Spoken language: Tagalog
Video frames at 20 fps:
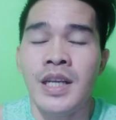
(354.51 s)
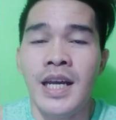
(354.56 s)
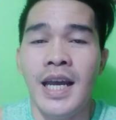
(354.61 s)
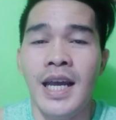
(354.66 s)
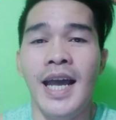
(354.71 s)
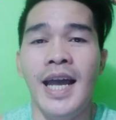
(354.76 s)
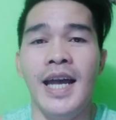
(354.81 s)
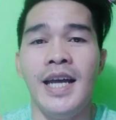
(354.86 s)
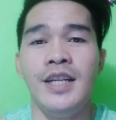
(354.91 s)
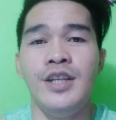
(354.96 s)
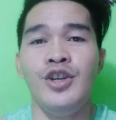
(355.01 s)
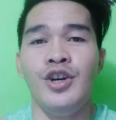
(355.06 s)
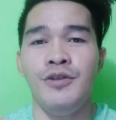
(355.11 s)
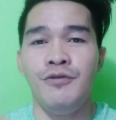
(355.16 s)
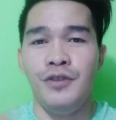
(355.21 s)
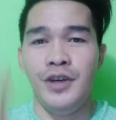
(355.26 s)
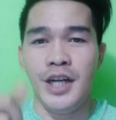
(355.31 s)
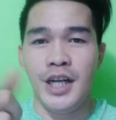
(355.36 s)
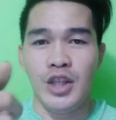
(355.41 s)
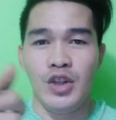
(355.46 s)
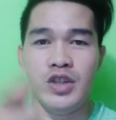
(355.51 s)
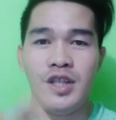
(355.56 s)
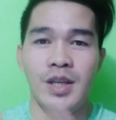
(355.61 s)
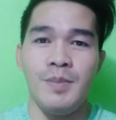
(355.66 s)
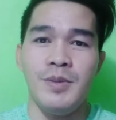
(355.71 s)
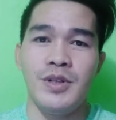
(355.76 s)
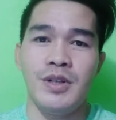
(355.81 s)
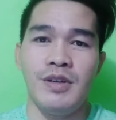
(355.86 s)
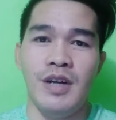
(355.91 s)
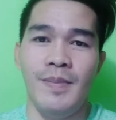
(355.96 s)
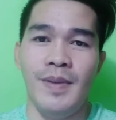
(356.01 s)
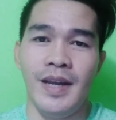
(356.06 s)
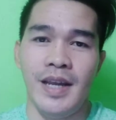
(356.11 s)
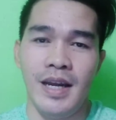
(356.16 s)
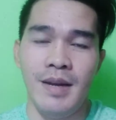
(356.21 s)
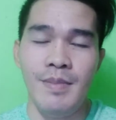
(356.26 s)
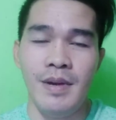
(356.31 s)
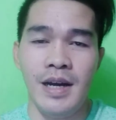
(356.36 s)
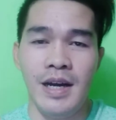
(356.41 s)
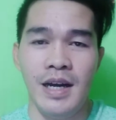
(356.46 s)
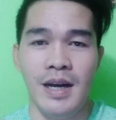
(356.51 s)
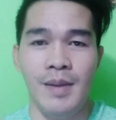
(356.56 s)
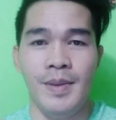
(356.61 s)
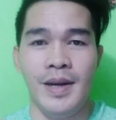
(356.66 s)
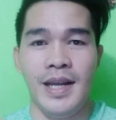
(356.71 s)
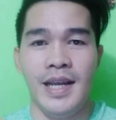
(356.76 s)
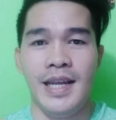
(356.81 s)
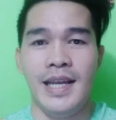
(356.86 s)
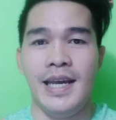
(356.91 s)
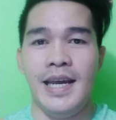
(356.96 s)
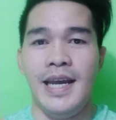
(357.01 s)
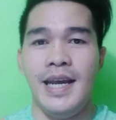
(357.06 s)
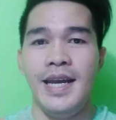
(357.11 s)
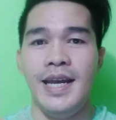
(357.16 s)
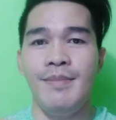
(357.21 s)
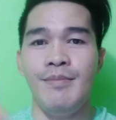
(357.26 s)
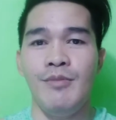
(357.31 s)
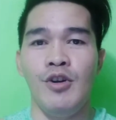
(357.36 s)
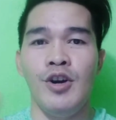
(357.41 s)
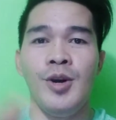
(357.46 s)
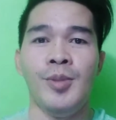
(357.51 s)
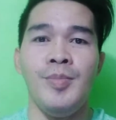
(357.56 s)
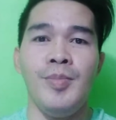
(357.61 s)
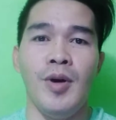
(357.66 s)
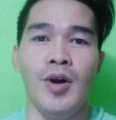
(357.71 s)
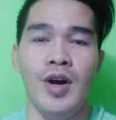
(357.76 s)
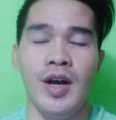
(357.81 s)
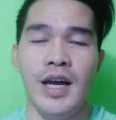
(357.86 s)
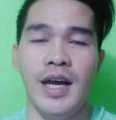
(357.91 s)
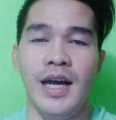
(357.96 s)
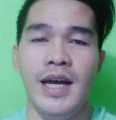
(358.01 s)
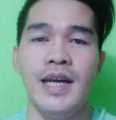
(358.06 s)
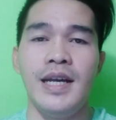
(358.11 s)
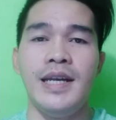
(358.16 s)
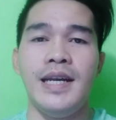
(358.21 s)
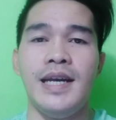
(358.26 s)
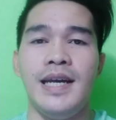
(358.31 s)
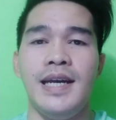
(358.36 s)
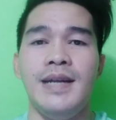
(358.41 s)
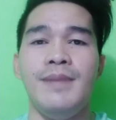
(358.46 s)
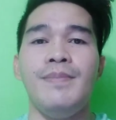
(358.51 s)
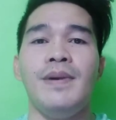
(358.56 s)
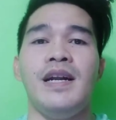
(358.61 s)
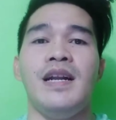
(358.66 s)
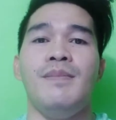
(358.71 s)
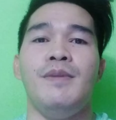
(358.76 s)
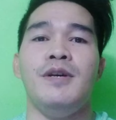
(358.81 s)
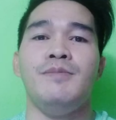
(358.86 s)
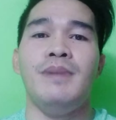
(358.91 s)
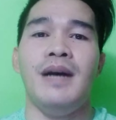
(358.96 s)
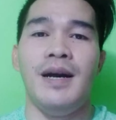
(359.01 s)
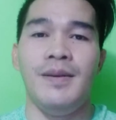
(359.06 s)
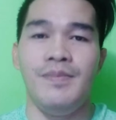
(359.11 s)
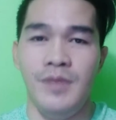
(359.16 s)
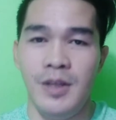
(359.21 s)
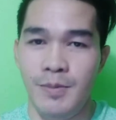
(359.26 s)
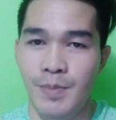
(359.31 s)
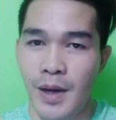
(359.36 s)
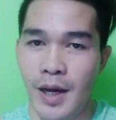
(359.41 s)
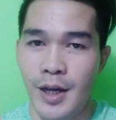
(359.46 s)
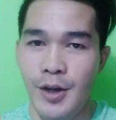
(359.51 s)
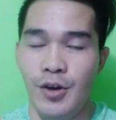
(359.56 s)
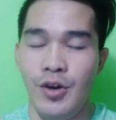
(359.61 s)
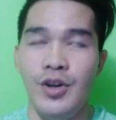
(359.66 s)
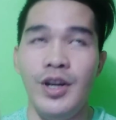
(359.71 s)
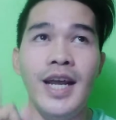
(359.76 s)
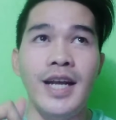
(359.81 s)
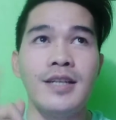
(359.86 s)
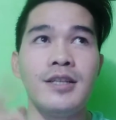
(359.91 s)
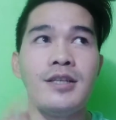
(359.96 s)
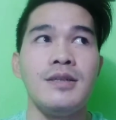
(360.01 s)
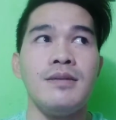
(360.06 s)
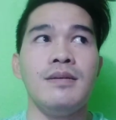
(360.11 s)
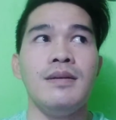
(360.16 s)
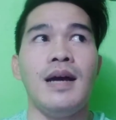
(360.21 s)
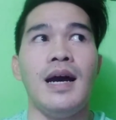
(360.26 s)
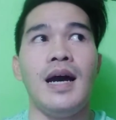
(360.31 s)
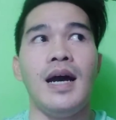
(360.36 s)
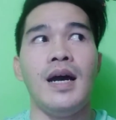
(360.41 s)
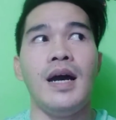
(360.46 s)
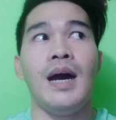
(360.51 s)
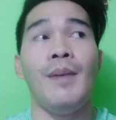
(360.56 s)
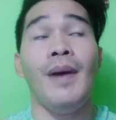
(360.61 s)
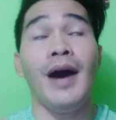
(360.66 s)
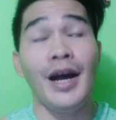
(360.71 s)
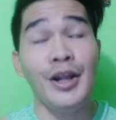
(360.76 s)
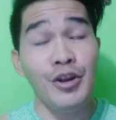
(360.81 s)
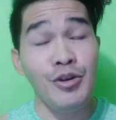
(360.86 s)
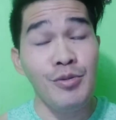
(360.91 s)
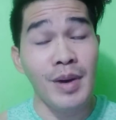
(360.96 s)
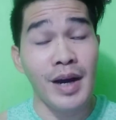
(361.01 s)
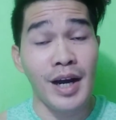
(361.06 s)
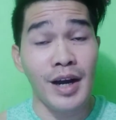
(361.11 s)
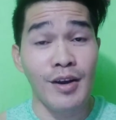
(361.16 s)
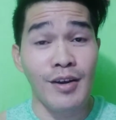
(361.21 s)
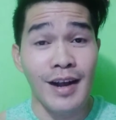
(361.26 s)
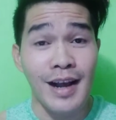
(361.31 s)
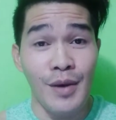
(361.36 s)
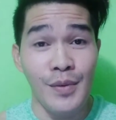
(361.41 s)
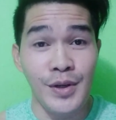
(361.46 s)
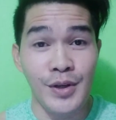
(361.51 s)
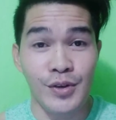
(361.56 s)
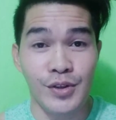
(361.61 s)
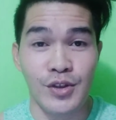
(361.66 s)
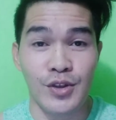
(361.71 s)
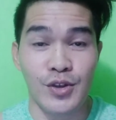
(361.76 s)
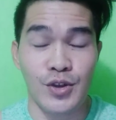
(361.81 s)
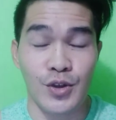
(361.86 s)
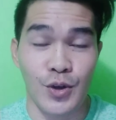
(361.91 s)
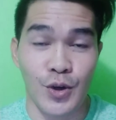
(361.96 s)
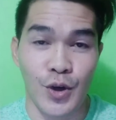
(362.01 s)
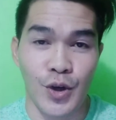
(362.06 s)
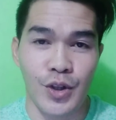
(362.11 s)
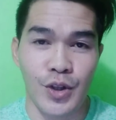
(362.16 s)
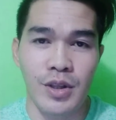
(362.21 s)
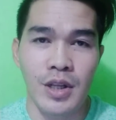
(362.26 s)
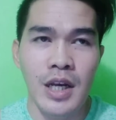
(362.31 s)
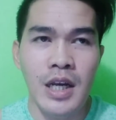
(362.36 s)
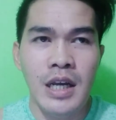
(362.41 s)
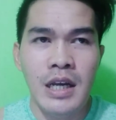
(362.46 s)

And don't forget to subscribe again mga kabarangay, bonggang-bongga, yan, para mas ma-update pa kayo. Next, uh, abangan nyo yung mga gagawin ko sa susunod.